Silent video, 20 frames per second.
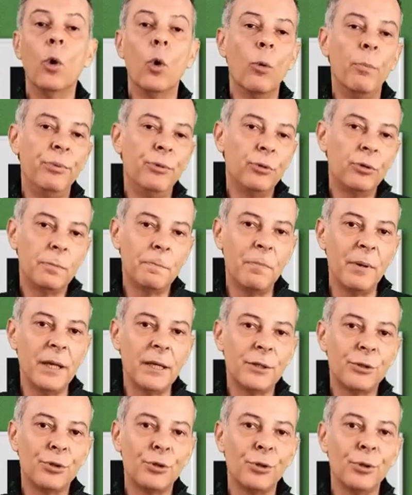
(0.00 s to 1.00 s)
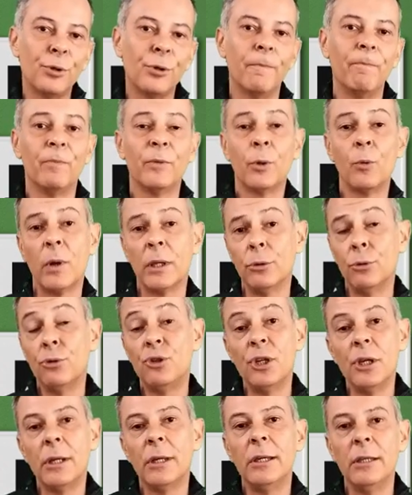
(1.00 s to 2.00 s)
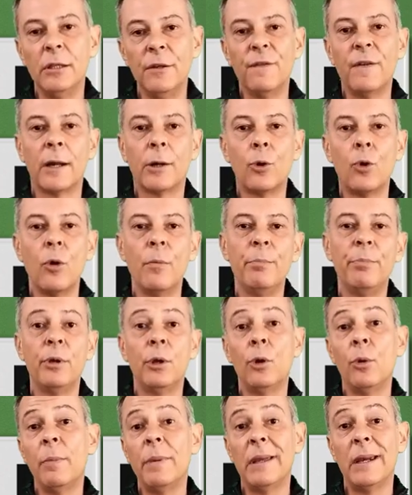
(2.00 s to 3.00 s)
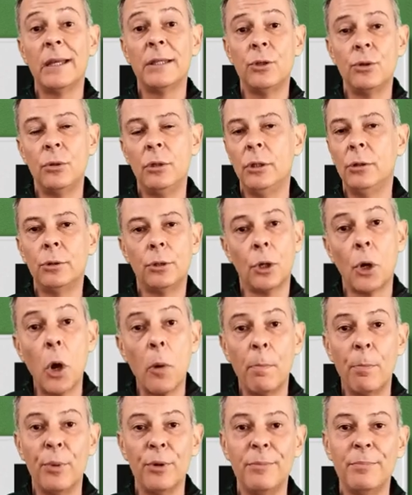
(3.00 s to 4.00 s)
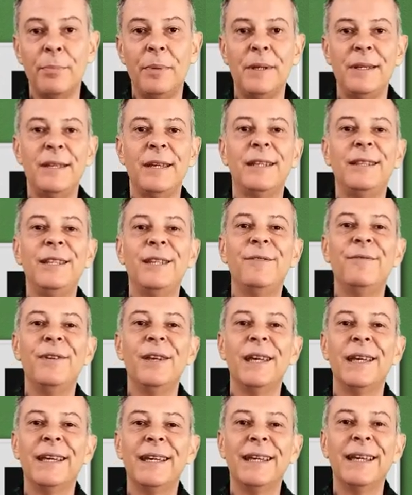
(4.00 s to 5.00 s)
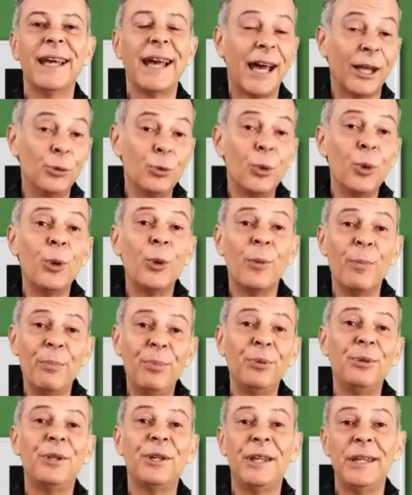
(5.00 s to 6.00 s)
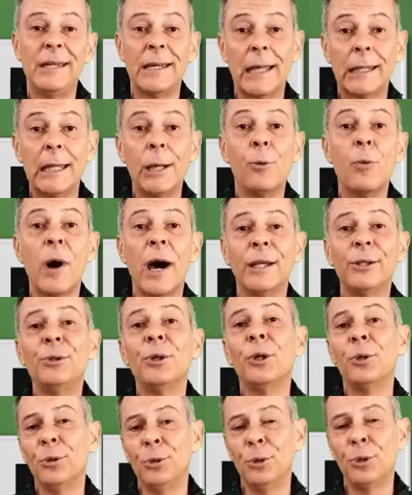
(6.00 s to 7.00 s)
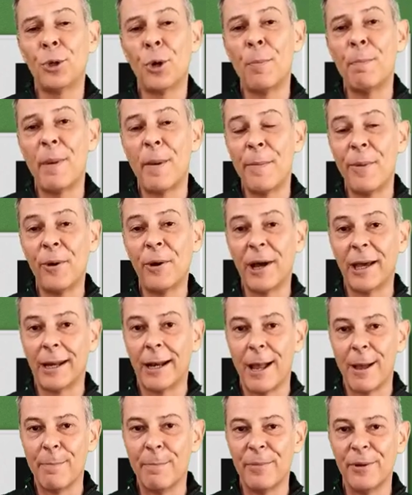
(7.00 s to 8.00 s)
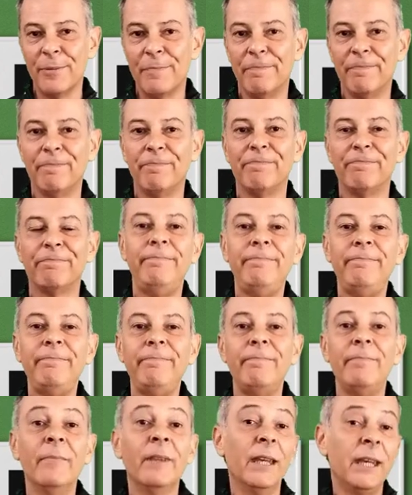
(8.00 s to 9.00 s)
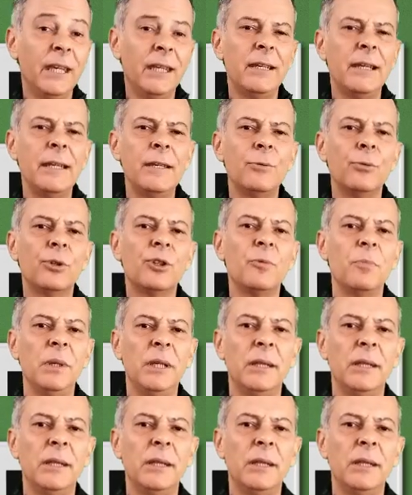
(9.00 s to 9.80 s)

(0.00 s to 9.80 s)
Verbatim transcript: O più spesso quando cerchi di far compiere operazioni troppo impegnative ad un computer inadeguato e con troppa poca RAM. In Linux